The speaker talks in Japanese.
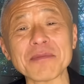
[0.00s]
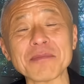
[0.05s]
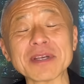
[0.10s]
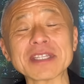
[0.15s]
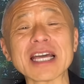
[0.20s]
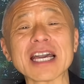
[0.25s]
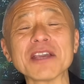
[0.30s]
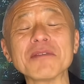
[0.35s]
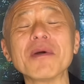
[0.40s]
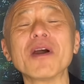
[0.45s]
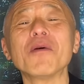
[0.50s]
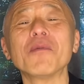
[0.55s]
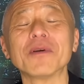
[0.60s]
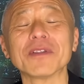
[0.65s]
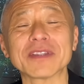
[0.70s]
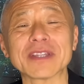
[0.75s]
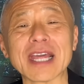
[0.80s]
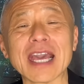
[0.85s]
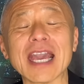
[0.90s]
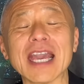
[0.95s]
また今を
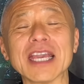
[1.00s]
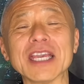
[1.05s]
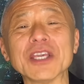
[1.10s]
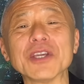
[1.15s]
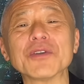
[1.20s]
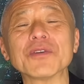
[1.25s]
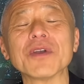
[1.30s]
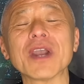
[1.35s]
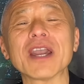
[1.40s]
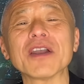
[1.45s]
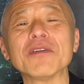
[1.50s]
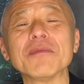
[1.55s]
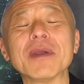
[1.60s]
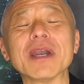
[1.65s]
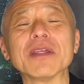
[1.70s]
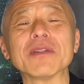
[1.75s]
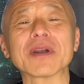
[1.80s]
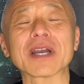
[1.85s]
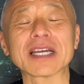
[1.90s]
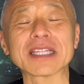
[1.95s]
もって行方不
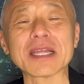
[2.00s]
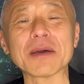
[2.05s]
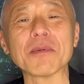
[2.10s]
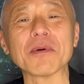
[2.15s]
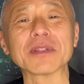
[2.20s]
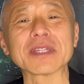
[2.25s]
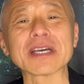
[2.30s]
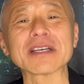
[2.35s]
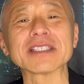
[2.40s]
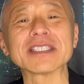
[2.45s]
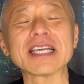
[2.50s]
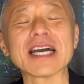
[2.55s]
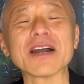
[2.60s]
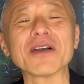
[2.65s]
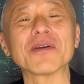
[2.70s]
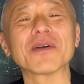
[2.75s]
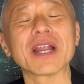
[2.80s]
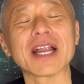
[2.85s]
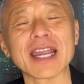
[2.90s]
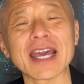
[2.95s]
明の方もたくさん
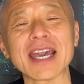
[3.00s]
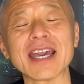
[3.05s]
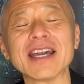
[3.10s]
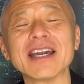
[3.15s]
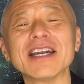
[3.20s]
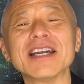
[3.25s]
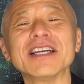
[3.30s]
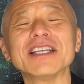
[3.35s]
おられ、